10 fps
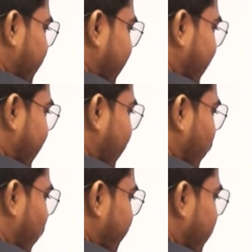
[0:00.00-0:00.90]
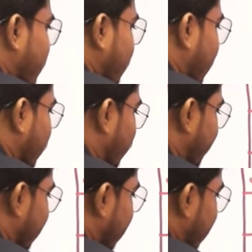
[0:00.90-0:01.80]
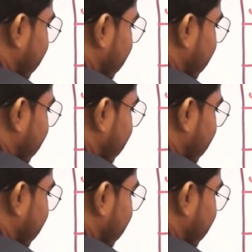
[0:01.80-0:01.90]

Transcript: হবে না এখানে হবে এ তোমাদের